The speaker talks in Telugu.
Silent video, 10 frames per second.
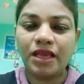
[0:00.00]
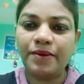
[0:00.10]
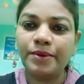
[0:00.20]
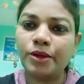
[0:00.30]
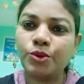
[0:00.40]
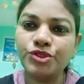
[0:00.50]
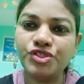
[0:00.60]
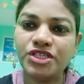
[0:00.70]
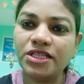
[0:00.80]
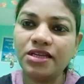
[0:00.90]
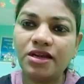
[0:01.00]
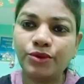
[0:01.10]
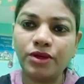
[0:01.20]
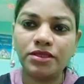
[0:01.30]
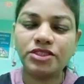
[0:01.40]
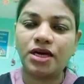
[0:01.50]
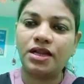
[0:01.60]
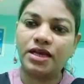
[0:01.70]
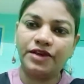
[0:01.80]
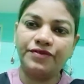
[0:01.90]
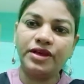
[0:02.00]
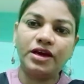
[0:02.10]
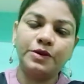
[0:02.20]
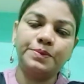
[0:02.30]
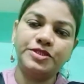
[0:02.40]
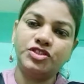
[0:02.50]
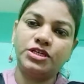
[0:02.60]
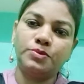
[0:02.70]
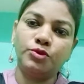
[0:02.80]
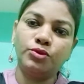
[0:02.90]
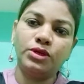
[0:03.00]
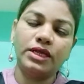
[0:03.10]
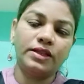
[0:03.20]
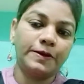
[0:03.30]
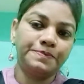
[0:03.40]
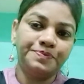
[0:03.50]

ఏమన్నా కొంచెం తిన్నా కూడా చాలా హెవీగా అనిపించడము లేదా